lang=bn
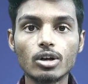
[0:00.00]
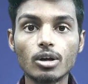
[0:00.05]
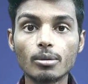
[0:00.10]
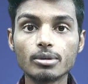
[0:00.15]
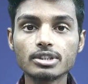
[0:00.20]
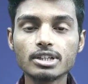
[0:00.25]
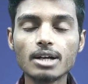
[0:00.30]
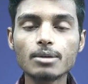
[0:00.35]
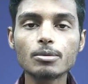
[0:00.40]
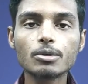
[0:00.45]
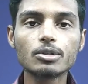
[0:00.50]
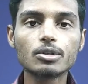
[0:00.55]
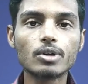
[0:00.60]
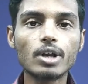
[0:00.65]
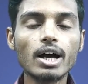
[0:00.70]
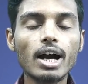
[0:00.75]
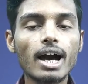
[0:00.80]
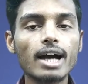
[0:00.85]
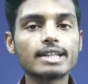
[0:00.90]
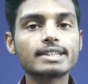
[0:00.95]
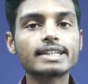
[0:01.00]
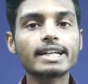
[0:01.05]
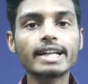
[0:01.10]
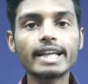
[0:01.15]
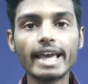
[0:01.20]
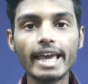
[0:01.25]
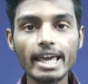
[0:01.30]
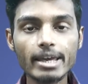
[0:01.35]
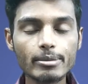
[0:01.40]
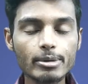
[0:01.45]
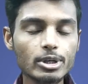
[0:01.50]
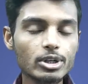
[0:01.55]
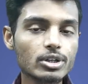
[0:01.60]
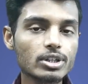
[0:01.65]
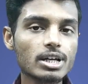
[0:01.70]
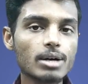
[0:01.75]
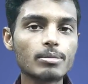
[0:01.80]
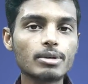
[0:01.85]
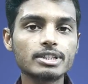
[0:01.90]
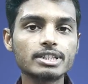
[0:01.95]
নমস্কার বন্ধুরা আজকের এই
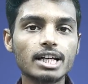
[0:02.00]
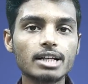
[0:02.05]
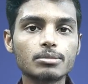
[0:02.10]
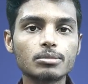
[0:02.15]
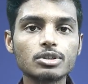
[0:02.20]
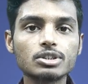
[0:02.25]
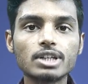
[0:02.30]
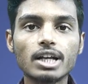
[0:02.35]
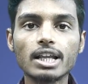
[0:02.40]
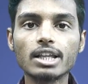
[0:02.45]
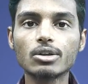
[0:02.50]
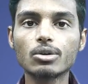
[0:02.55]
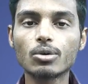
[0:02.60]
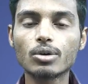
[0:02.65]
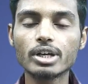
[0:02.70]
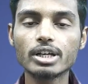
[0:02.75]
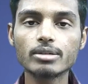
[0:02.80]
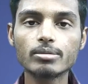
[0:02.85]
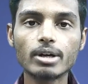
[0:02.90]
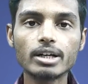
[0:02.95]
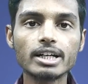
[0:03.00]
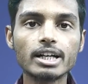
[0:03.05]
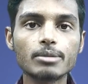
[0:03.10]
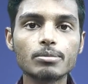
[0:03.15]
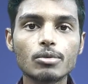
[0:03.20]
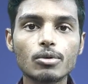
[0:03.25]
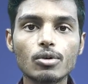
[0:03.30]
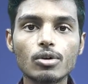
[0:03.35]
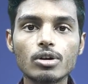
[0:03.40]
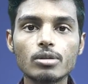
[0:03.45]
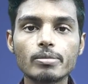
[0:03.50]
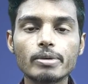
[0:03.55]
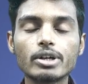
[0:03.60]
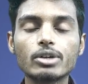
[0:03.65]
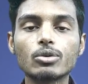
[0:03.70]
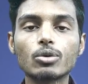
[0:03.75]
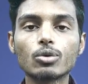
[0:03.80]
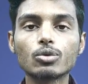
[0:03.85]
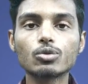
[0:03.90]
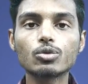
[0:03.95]
ভিডিওতে আমরা জানবো যারা লক্ষ্মীর ভান্ডার
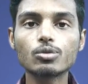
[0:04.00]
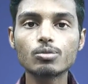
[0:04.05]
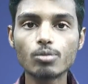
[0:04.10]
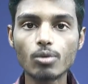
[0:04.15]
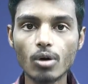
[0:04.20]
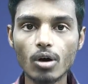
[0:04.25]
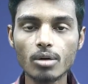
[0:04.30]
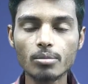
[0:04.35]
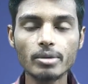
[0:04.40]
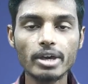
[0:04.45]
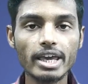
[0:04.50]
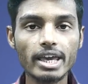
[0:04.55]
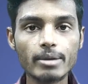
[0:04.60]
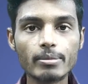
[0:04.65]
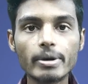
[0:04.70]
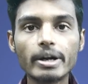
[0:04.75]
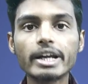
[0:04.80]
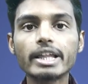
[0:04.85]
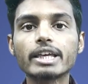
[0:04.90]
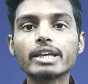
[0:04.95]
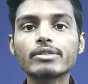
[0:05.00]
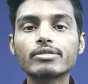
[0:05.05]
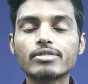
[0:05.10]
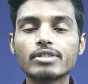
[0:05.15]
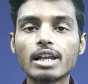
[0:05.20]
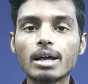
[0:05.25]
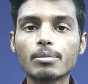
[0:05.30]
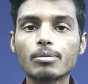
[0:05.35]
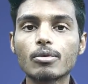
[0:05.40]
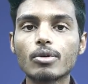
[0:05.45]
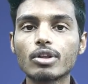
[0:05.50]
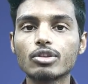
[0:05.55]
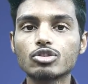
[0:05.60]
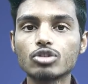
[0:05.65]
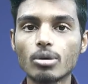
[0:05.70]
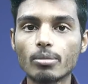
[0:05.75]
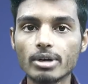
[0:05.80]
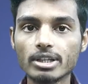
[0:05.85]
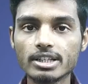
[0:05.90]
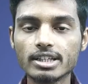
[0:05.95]
প্রকল্পের নতুন ফর্ম এবারে ফিল করে
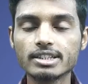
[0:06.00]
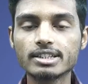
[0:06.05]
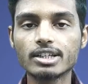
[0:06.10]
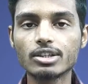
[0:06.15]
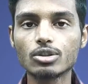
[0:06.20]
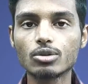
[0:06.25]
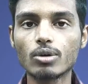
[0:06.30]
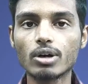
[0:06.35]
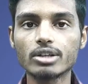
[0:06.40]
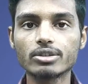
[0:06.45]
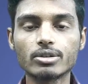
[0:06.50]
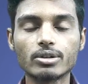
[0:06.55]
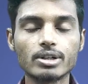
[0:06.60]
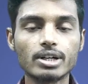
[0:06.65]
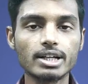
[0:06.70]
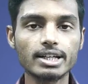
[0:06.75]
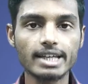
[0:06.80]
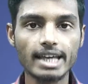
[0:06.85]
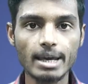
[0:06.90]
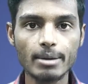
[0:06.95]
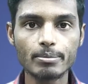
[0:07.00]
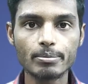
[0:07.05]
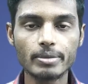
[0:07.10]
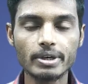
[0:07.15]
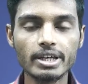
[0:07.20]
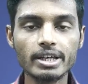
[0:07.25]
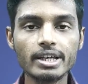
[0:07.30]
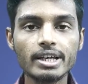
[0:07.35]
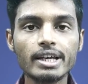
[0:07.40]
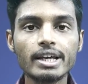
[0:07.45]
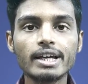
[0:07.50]
জমা দিয়েছেন দুয়ার সরকার ক্যাম্পে